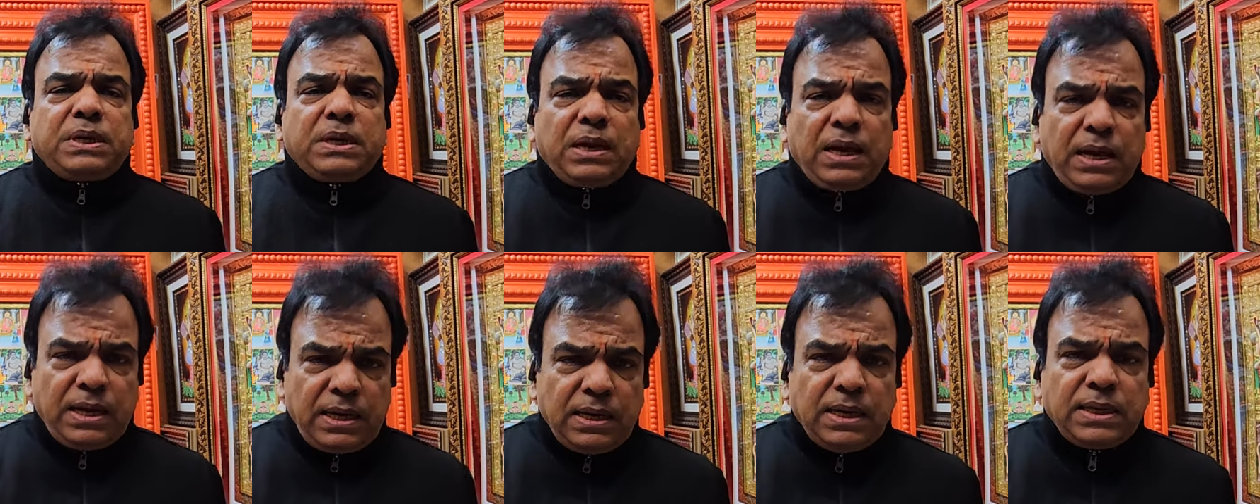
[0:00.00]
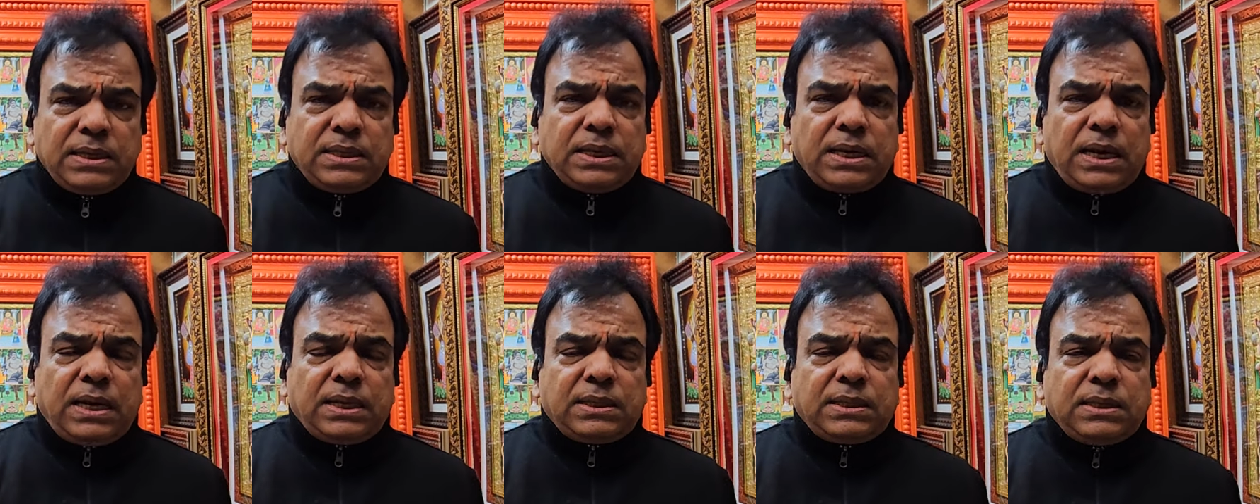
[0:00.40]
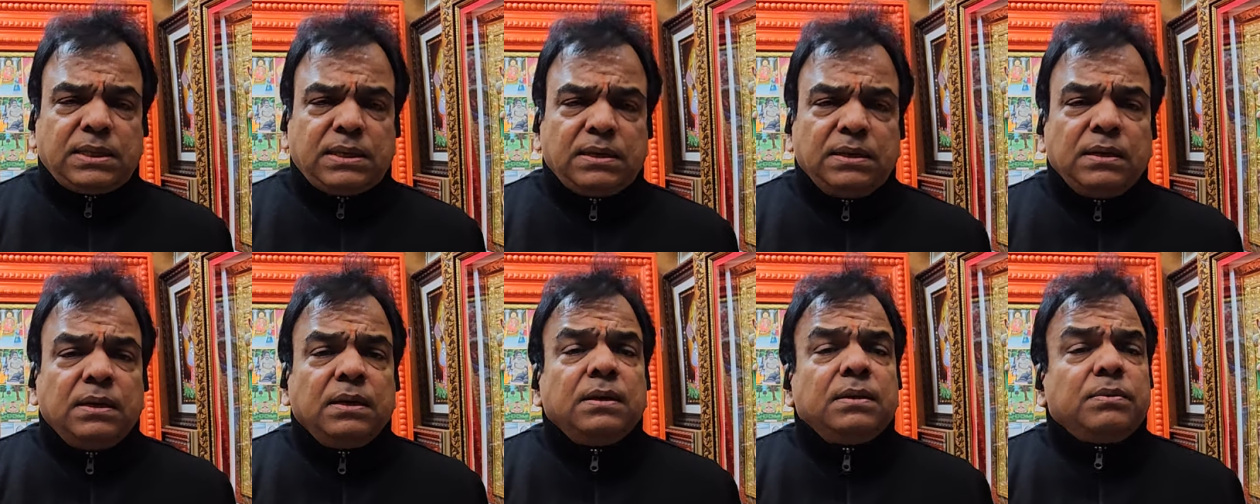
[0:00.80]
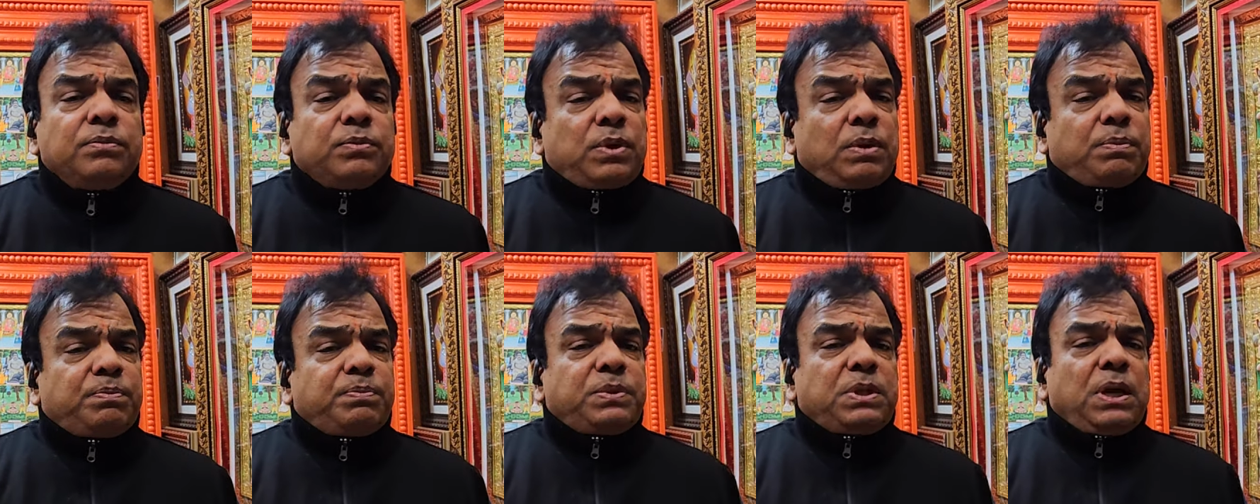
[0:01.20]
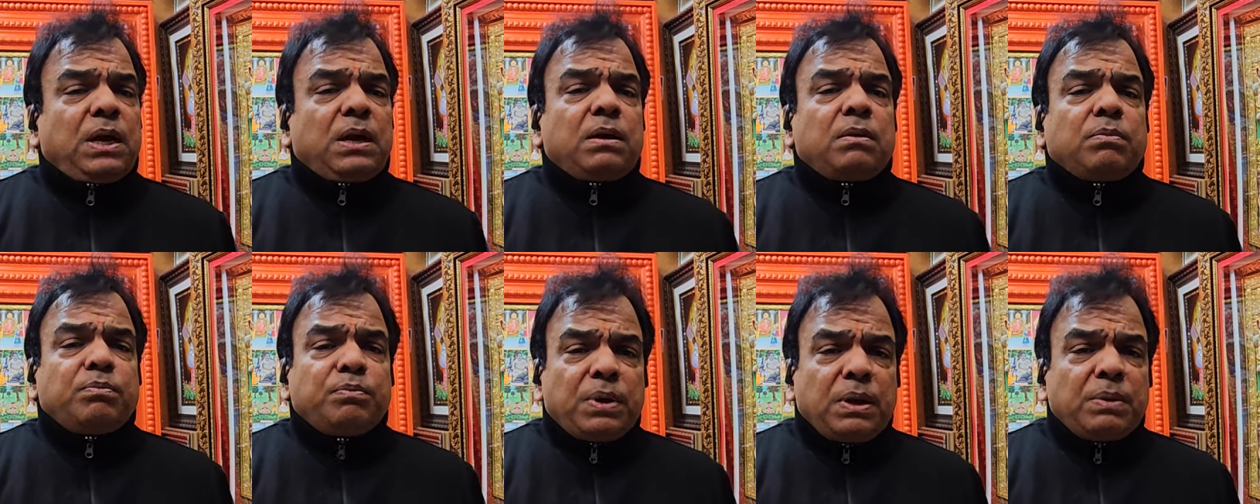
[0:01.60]
नहीं नजर आती तब
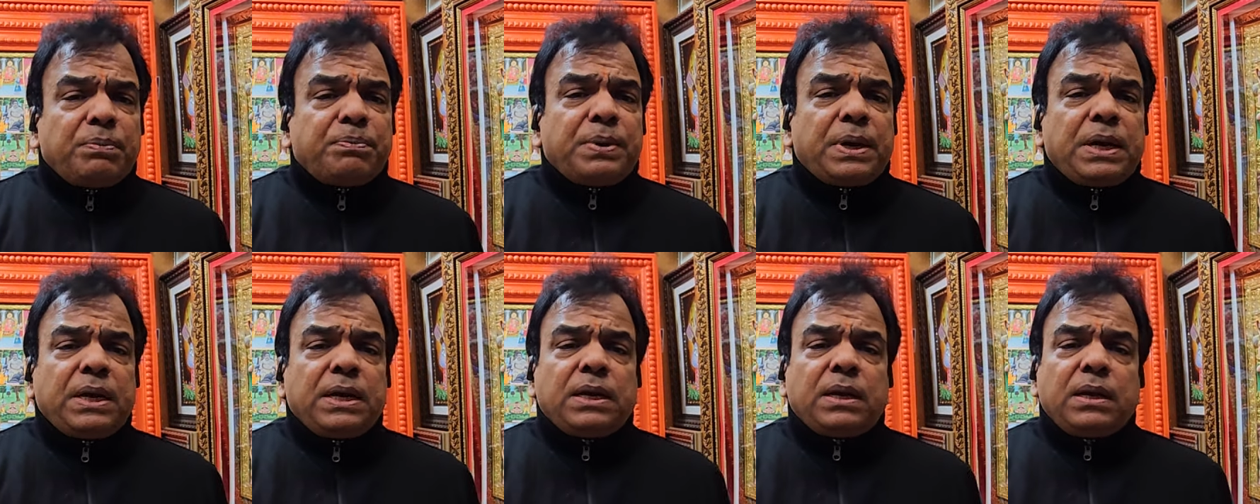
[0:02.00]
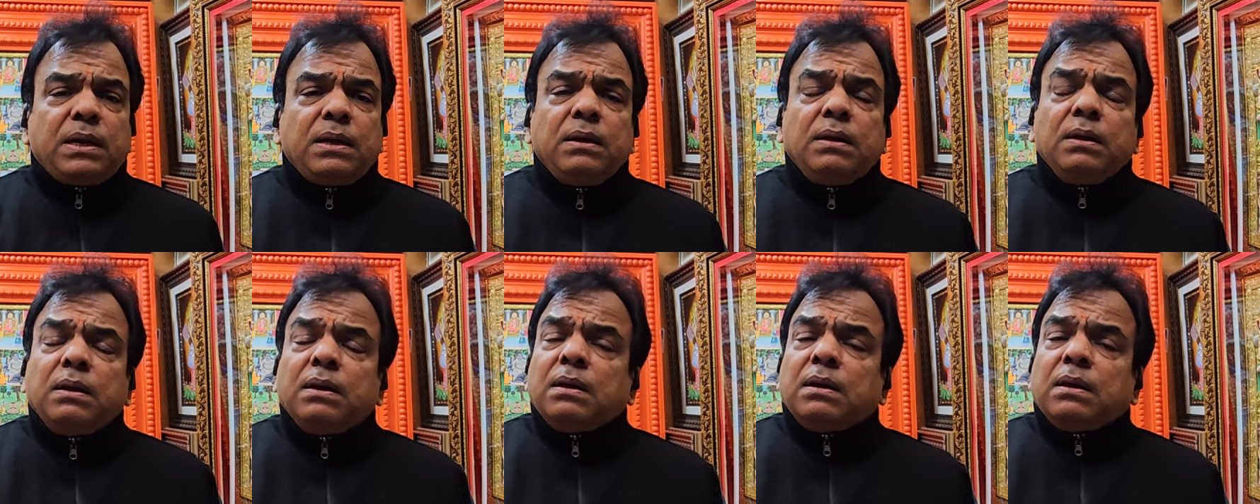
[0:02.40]
तक मैं पेंटिंग